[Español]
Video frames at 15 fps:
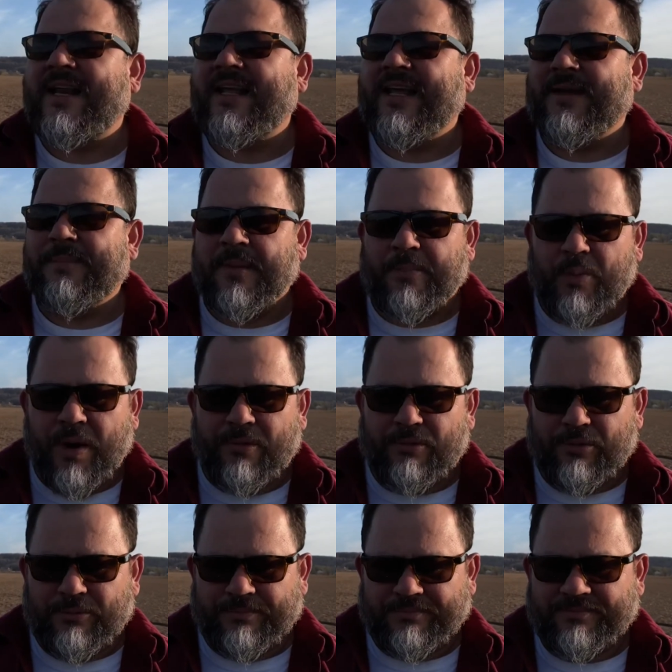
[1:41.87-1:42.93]
en mi
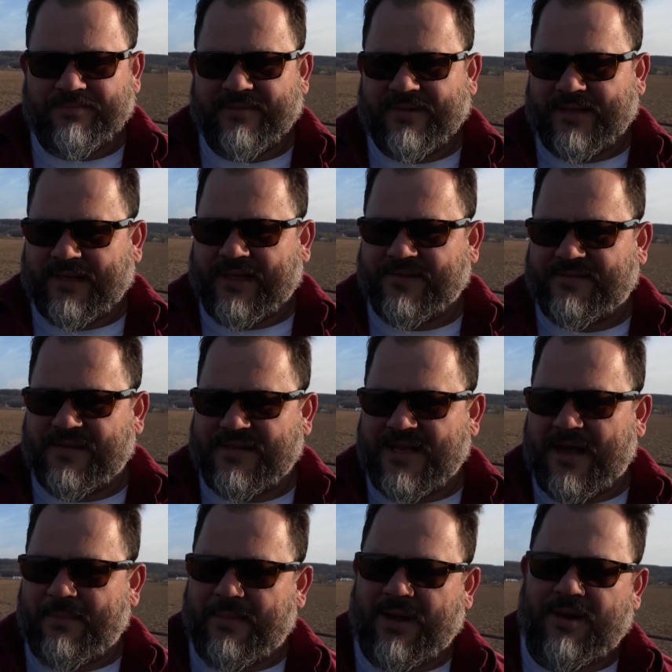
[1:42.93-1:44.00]
pueblo que se
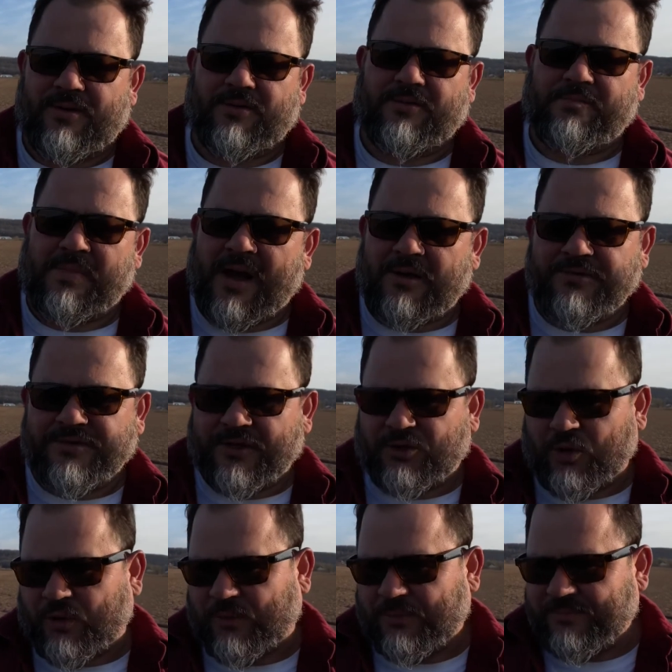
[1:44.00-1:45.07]
llama Los Bajos del
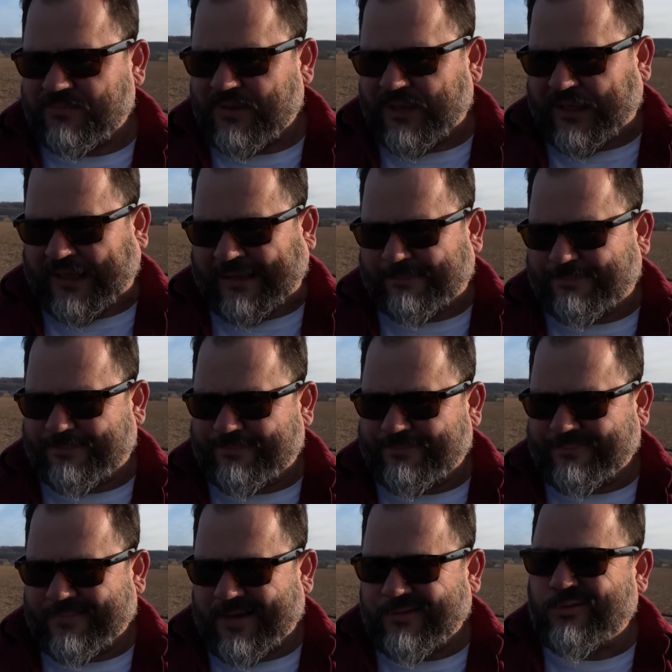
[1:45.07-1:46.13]
Toro y
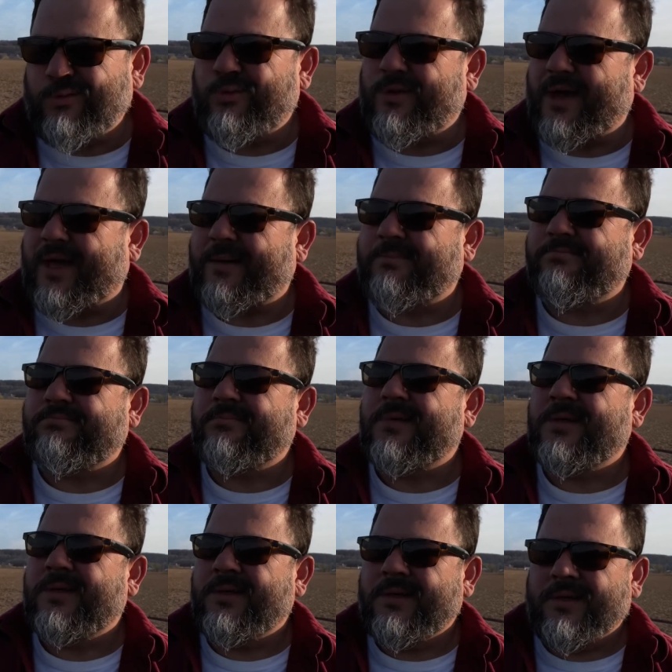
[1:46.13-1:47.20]
es un lugar
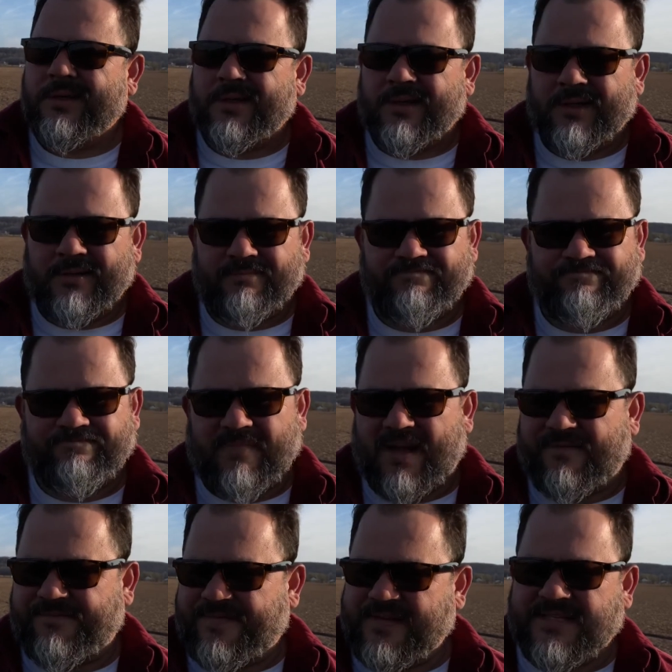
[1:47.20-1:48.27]
ah,
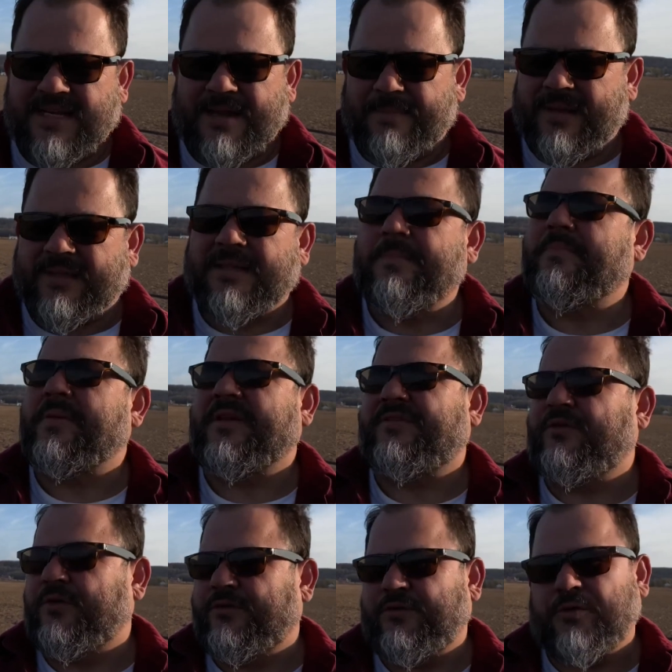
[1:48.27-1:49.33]
físicamente
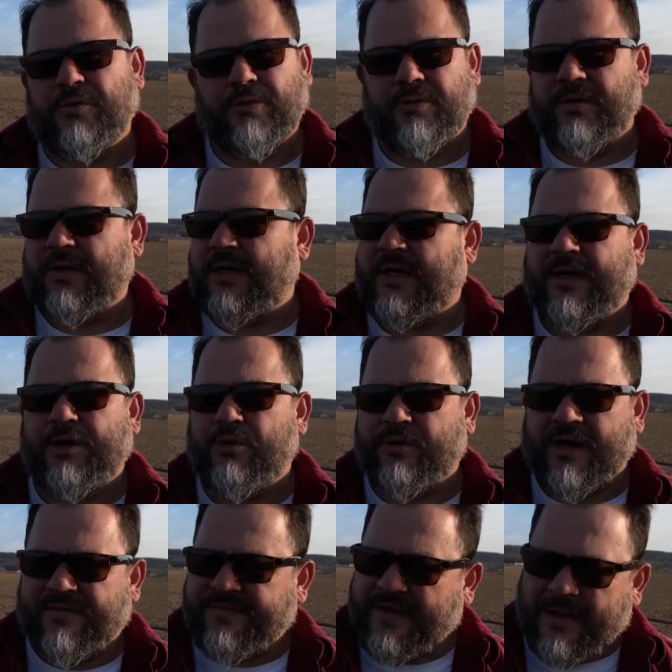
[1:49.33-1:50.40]
precioso, ah,
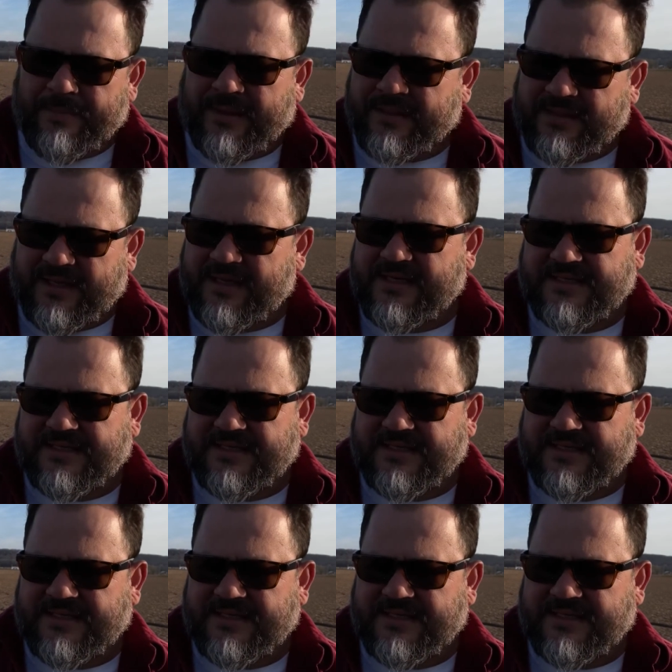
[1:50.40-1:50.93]
geográficamente es